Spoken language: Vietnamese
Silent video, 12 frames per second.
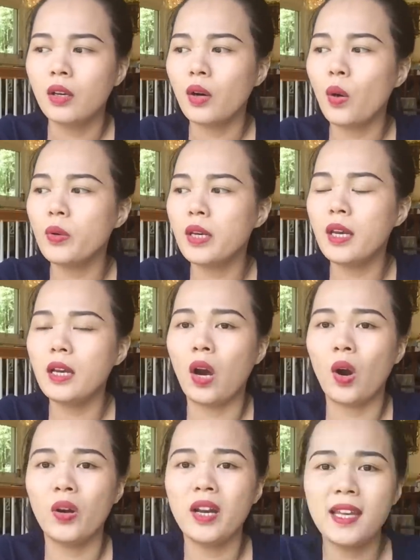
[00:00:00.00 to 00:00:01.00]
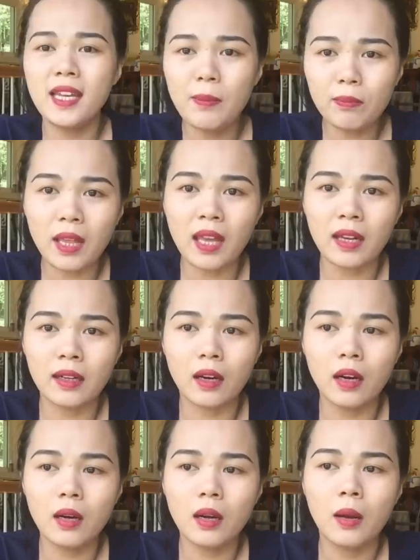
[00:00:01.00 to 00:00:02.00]
đôi khi họ đi kiếm tiền
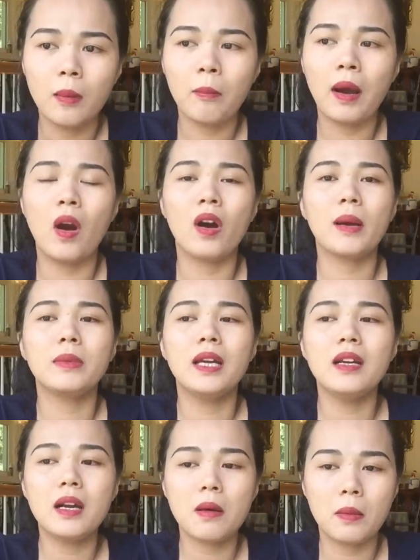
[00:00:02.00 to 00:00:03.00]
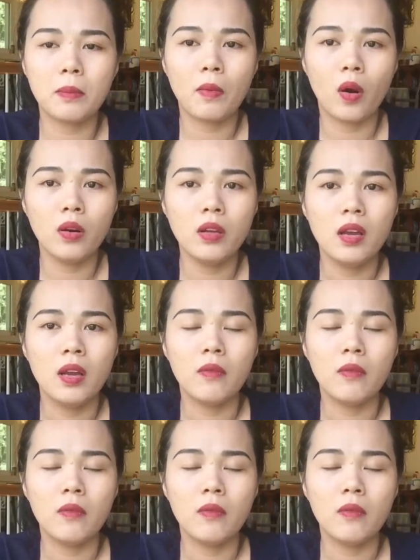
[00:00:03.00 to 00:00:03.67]
nữa mà họ cảm thấy rất mệt mỏi